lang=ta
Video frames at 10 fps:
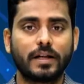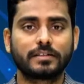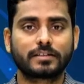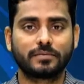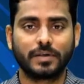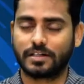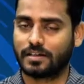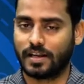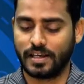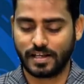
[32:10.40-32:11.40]

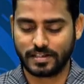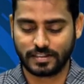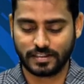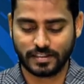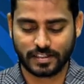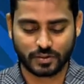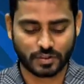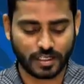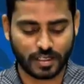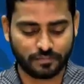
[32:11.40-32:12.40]
பார்த்திருந்தபடியினால் ஏனைய செய்திகளுக்கு
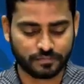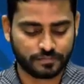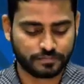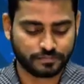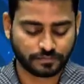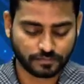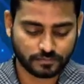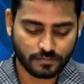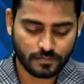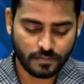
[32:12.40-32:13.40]
செல்லலாம்
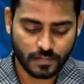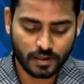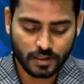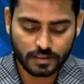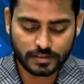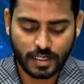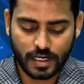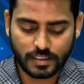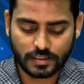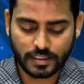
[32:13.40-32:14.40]

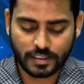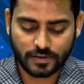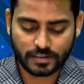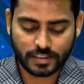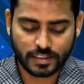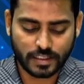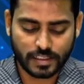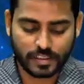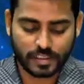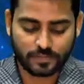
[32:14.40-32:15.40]
யாழ் நகர வர்த்தக
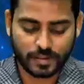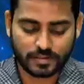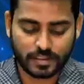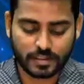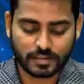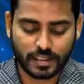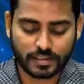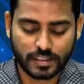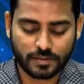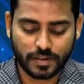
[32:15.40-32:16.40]
நிலையங்கள் பதினான்கு
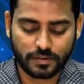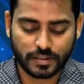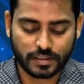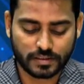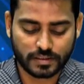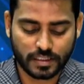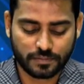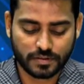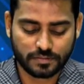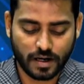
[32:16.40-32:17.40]
நாட்களின் பின்பு இன்று
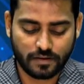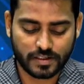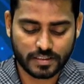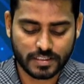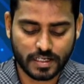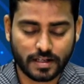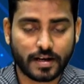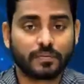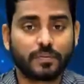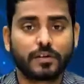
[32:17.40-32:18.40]
திறப்பு மாவட்ட செயலர்
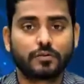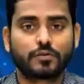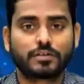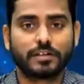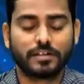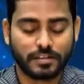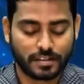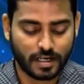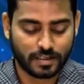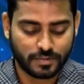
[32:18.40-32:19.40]
அறிவிப்பு ஒரு செய்தி இங்கே
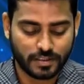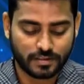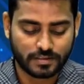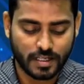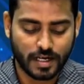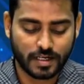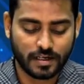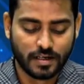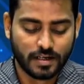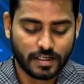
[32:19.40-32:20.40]
காணப்படுகிறது நாங்கள்
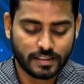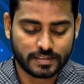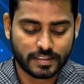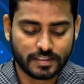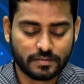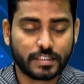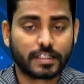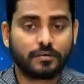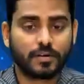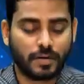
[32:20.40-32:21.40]
இந்த செய்தியும்
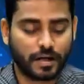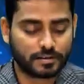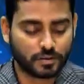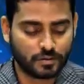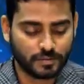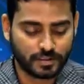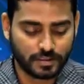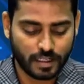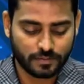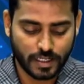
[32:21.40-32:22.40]
ஏற்கனவே பார்த்திருந்தோம்
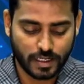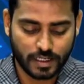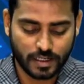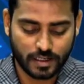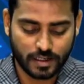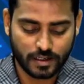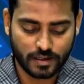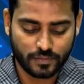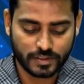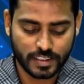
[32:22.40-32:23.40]
இருந்தாலும் நாங்கள்
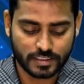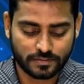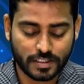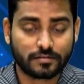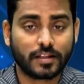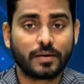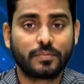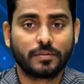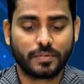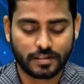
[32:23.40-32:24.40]
வித்தியாசமான
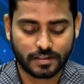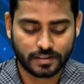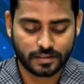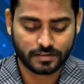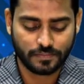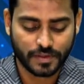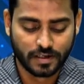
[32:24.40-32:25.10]
தலைப்பிடப்பட்டிருக்கிறது